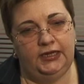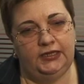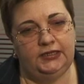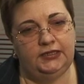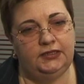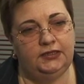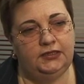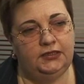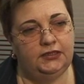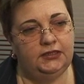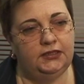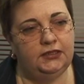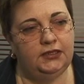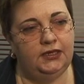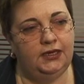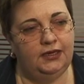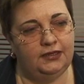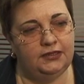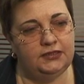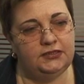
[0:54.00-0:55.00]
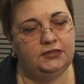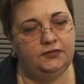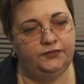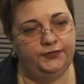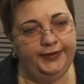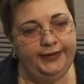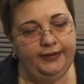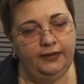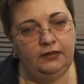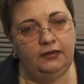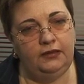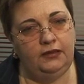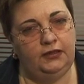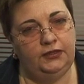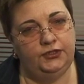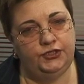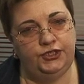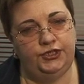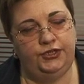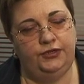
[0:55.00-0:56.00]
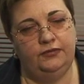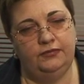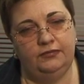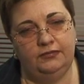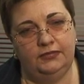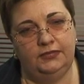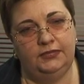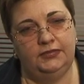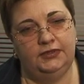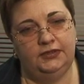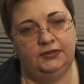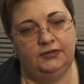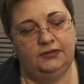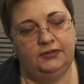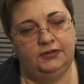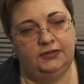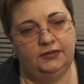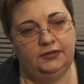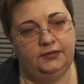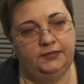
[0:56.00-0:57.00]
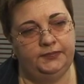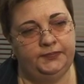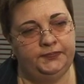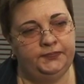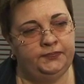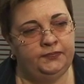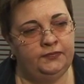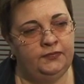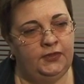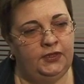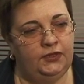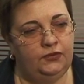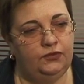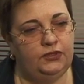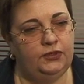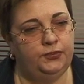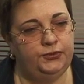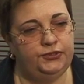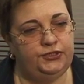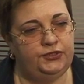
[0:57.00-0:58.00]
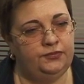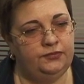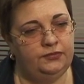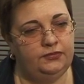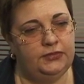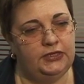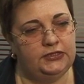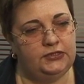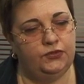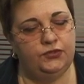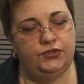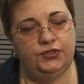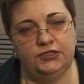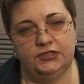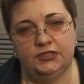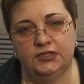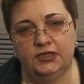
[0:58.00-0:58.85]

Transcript: Это гораздо выгоднее, чем, э, ну, допустим, досрочно